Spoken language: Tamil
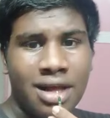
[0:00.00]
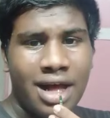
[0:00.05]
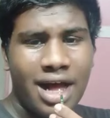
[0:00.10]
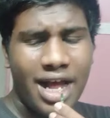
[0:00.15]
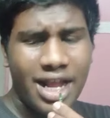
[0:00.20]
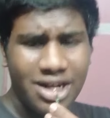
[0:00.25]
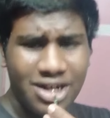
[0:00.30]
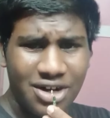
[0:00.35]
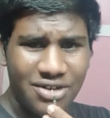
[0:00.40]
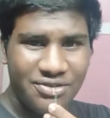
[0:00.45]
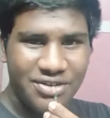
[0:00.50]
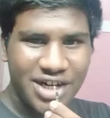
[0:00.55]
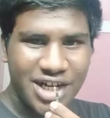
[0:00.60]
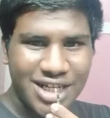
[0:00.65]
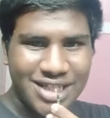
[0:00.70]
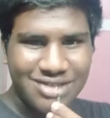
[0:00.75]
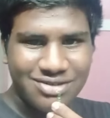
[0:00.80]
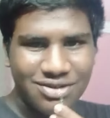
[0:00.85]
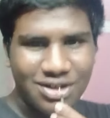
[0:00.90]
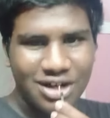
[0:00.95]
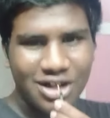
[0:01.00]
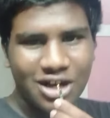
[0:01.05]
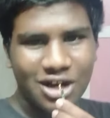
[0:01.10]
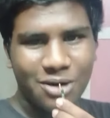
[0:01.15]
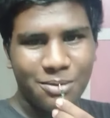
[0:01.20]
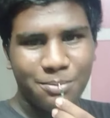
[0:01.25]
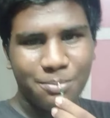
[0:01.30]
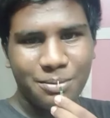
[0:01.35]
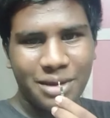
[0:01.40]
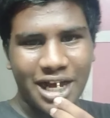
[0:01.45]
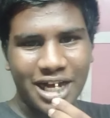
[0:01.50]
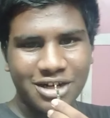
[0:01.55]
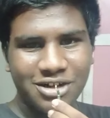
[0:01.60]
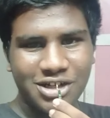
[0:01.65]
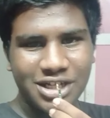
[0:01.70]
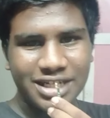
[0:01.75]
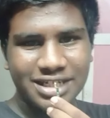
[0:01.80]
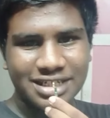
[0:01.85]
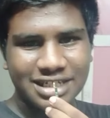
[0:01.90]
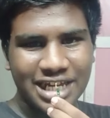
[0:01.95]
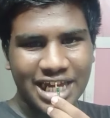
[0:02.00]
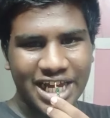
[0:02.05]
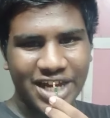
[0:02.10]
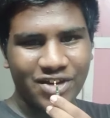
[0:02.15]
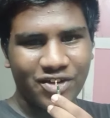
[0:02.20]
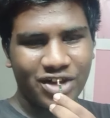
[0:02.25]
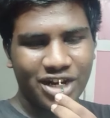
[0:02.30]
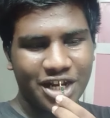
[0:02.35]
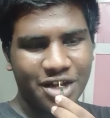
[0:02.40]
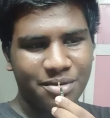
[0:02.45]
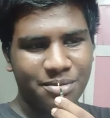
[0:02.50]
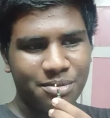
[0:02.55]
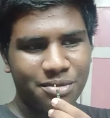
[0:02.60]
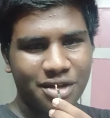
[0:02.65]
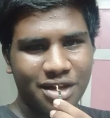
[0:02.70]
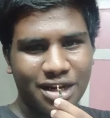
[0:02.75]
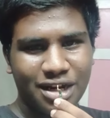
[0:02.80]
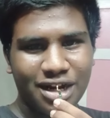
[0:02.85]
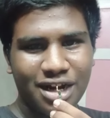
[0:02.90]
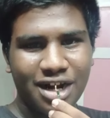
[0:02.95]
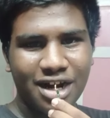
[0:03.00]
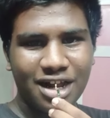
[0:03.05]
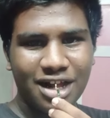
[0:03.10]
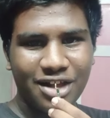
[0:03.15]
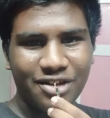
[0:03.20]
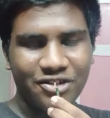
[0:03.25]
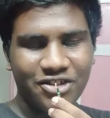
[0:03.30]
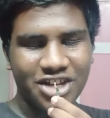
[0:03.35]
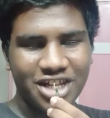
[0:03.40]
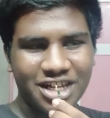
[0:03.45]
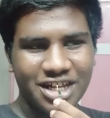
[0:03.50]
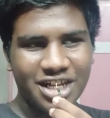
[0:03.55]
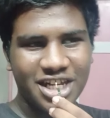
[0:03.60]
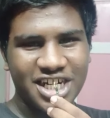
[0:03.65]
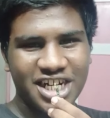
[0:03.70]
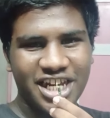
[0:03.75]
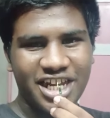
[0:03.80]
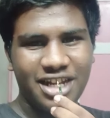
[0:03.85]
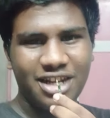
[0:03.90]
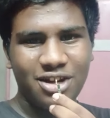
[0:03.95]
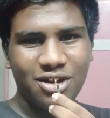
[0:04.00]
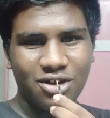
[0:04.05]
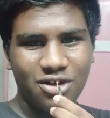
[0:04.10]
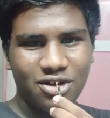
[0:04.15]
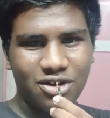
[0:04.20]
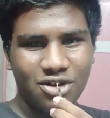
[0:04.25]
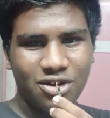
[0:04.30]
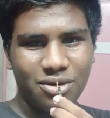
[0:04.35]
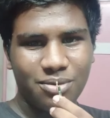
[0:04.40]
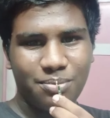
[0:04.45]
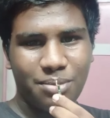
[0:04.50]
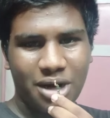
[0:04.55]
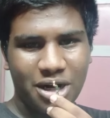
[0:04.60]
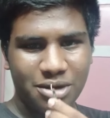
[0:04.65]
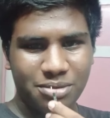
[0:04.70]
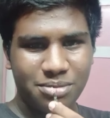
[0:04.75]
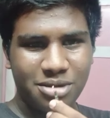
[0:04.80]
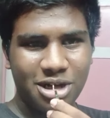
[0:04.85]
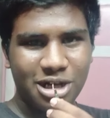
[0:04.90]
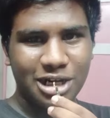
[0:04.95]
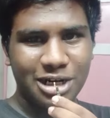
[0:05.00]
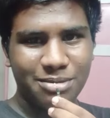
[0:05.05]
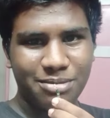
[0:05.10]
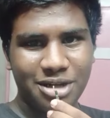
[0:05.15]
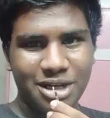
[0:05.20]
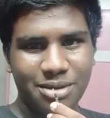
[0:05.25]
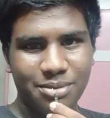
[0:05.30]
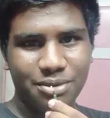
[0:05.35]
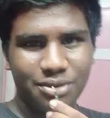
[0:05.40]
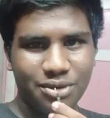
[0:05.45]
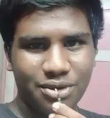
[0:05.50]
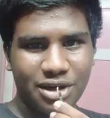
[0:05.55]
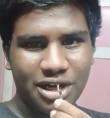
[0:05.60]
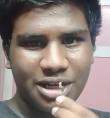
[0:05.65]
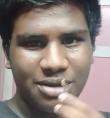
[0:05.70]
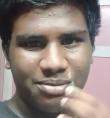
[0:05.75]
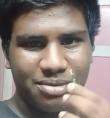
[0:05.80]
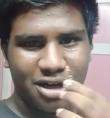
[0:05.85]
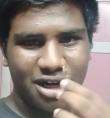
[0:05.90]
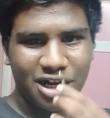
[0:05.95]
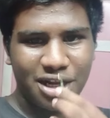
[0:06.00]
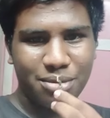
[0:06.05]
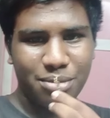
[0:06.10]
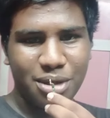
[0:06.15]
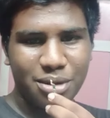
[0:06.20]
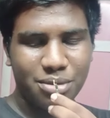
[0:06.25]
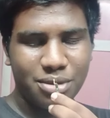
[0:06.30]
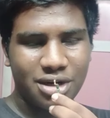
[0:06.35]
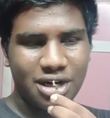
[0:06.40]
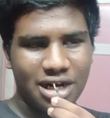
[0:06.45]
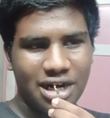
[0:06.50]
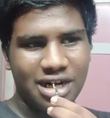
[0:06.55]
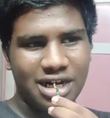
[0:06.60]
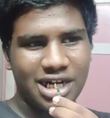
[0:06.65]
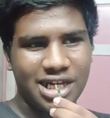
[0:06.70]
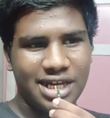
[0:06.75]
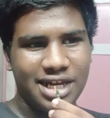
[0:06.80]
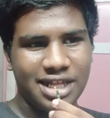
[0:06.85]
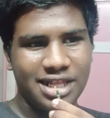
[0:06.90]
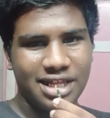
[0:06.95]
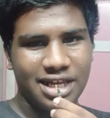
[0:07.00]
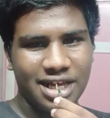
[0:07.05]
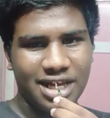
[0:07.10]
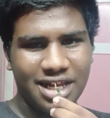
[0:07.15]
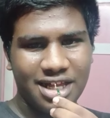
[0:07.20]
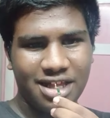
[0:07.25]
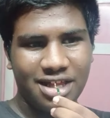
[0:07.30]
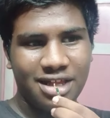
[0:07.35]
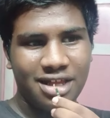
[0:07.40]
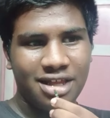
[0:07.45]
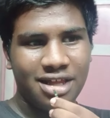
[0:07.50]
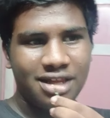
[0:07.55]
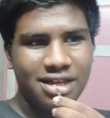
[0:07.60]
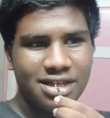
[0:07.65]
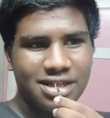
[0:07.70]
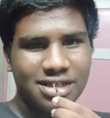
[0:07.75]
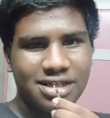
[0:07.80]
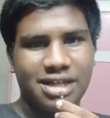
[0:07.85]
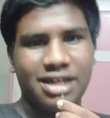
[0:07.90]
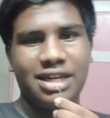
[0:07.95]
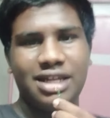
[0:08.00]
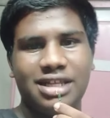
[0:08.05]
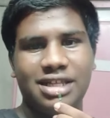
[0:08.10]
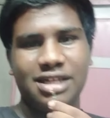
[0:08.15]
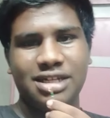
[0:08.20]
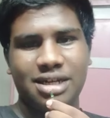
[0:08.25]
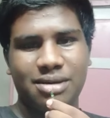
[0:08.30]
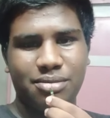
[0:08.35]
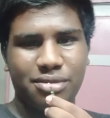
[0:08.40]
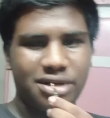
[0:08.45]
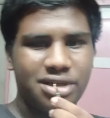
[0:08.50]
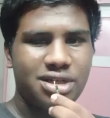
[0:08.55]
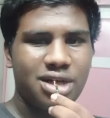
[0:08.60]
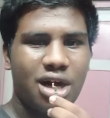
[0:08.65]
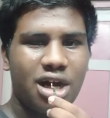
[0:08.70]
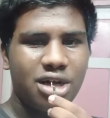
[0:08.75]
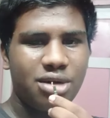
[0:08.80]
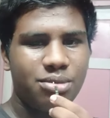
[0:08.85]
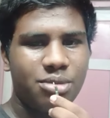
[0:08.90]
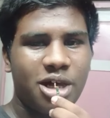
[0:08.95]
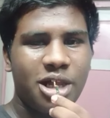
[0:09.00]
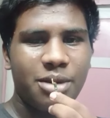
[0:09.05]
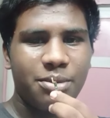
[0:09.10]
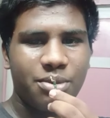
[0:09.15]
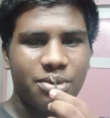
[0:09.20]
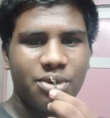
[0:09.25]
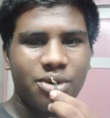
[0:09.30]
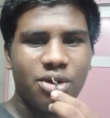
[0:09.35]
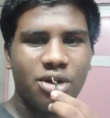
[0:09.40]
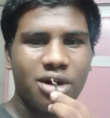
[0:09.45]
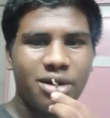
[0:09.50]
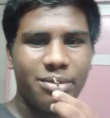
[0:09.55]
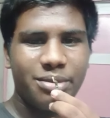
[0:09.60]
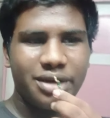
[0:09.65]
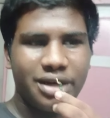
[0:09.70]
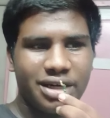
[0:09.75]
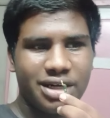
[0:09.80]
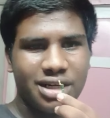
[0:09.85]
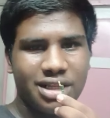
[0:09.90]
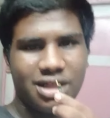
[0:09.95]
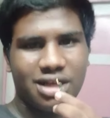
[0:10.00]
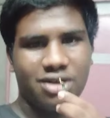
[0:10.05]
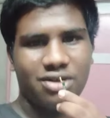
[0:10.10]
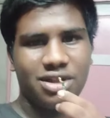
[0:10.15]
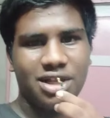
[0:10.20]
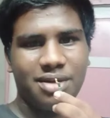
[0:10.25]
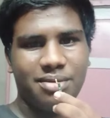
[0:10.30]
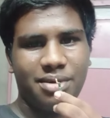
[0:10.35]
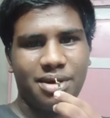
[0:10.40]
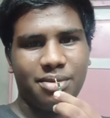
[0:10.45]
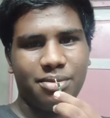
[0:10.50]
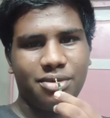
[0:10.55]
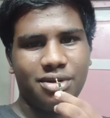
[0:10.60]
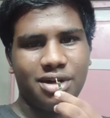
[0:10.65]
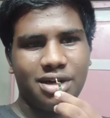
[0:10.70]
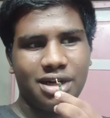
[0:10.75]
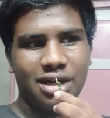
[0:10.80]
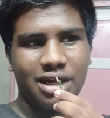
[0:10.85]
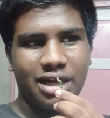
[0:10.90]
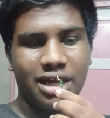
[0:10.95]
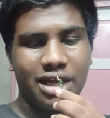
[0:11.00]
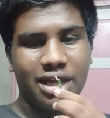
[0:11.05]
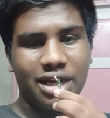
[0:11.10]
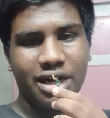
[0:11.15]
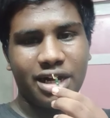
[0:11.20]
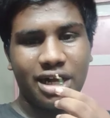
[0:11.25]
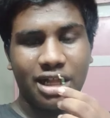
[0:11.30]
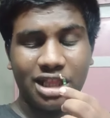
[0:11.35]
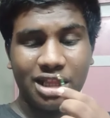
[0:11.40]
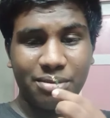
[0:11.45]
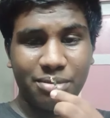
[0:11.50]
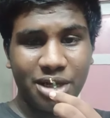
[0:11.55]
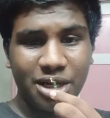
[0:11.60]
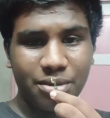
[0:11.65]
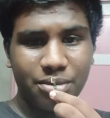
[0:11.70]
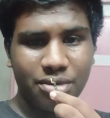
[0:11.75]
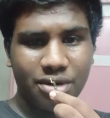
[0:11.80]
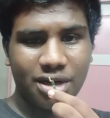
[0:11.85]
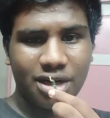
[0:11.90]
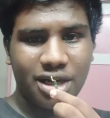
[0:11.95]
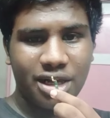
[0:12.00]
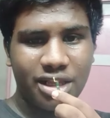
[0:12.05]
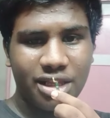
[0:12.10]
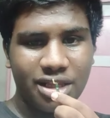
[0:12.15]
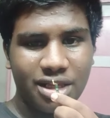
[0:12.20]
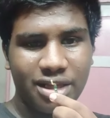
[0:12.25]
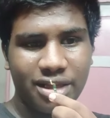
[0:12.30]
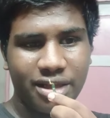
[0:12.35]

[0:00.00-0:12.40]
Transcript: ஹாய் ஹலோ ஃப்ரெண்ட்ஸ் வெல்கம் பேக் டு எஸ்கே வரையும் என்னடா இவன் டெய்லியும் படம் பார்க்குற மாதிரி போடுவான் இப்போ என்ன எப்படி போட்டுறான்னு நினைக்காதீங்க சரி இதை நம்ம ஷார்ட் மாதிரி போடுவோம் அப்படின்றதுக்காக தான் இப்படி போட்டிருக்கேன் ஏன்னா அந்த மாதிரி போட்டால் அது